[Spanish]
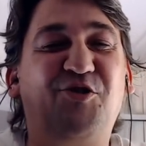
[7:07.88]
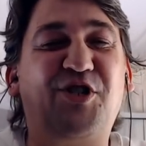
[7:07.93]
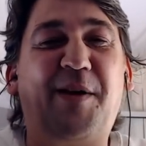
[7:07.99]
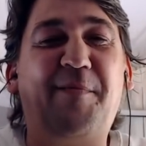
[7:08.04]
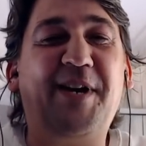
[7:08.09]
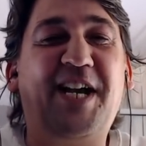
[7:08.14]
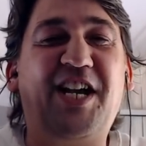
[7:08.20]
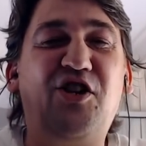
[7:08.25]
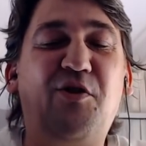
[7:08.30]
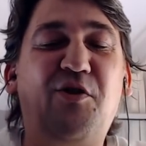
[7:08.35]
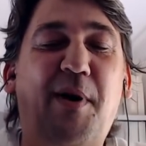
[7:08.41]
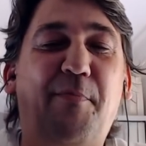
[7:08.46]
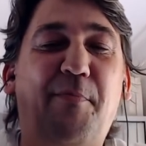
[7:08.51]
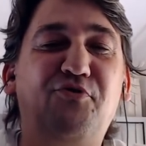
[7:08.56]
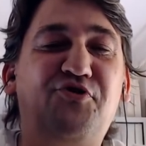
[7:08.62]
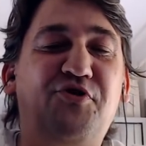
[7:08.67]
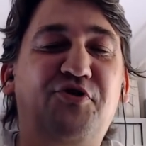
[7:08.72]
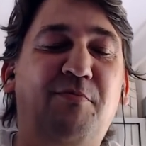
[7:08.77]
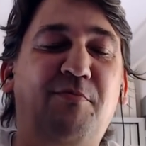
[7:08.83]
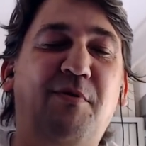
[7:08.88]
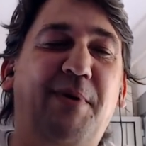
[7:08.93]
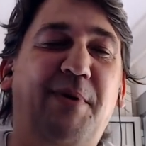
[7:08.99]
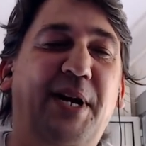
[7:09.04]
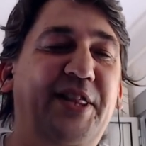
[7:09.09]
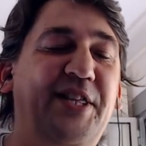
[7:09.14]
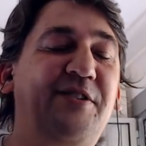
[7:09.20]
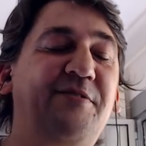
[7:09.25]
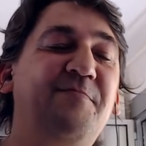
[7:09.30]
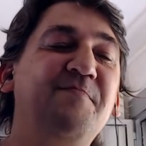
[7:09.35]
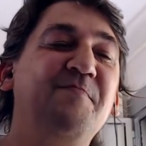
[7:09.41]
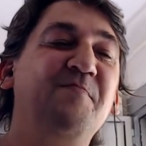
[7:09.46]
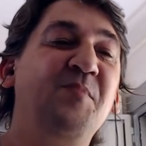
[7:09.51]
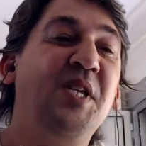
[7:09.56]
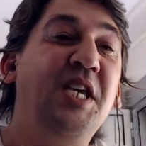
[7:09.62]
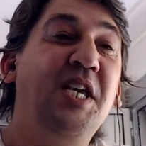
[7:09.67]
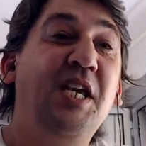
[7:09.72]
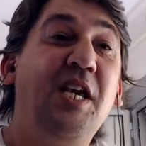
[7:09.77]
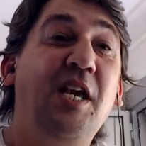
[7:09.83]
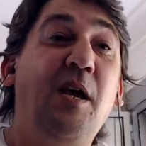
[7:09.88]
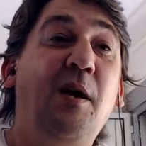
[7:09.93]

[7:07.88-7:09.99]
Tú sabes que yo me apunto en bombardeo. Sí.